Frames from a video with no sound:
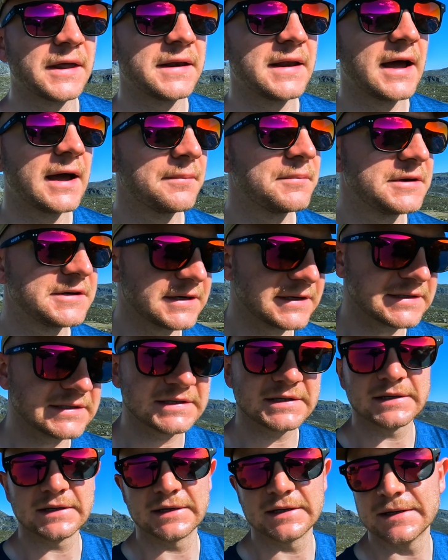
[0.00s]
dann
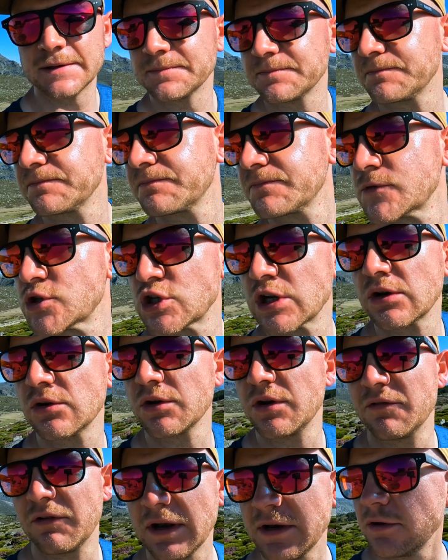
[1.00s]
nachmittags ähm, steht
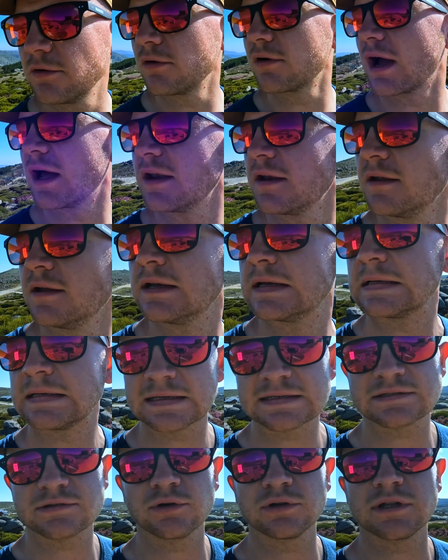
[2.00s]
noch eine Wanderung an.
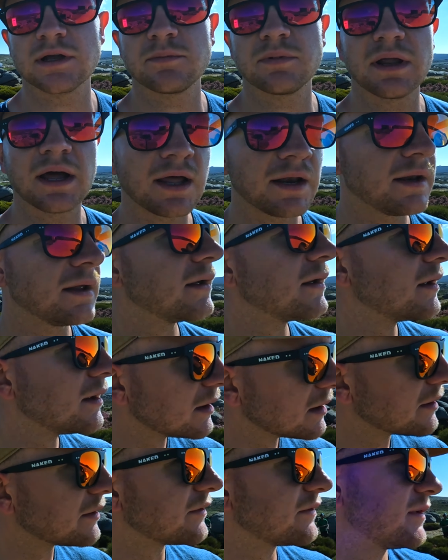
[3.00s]
Das ist heute der Plan.
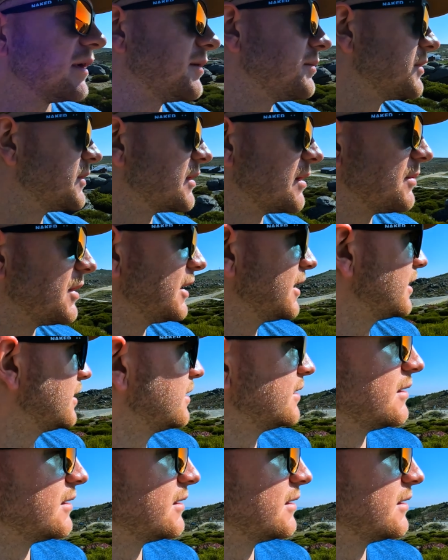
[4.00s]
Seid mit dabei.